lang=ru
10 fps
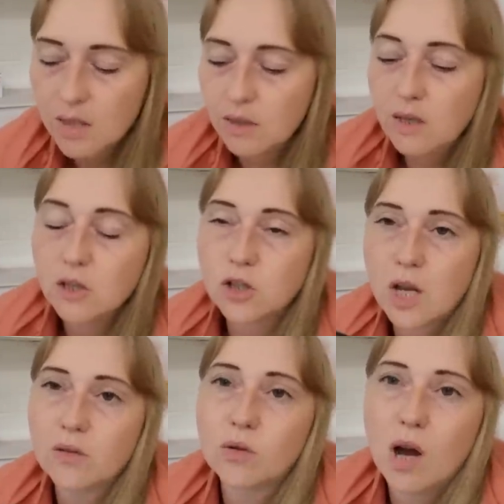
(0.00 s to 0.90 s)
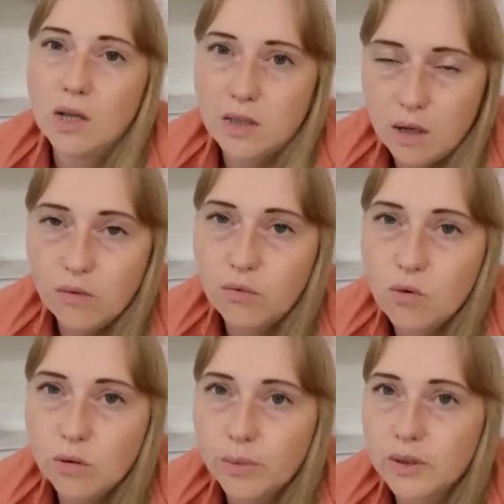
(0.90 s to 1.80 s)
не держать в руках
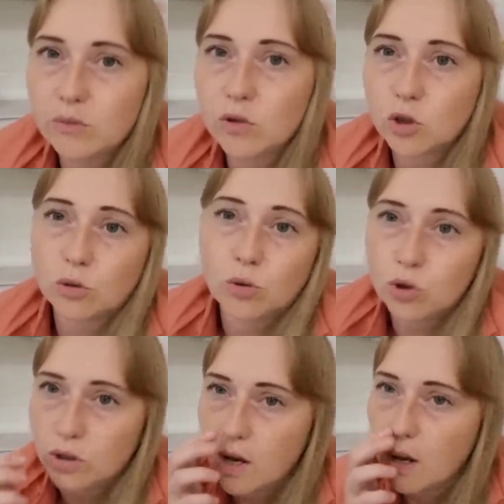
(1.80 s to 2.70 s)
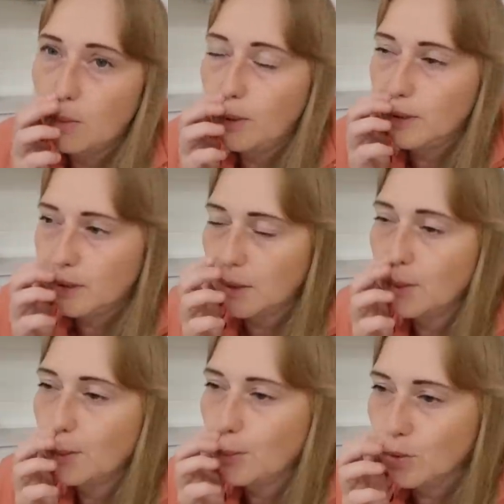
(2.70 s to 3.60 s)
телефон, потому что тоже якобы
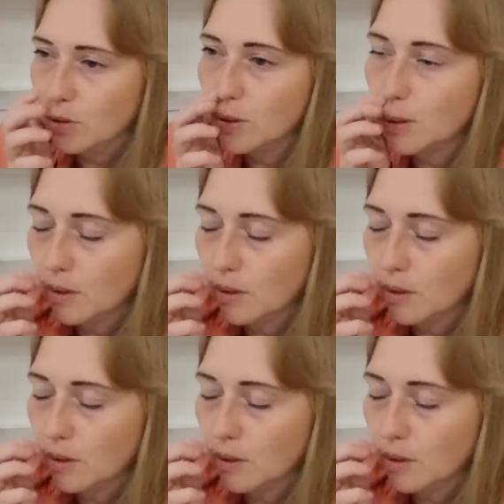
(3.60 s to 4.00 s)
это ну, может,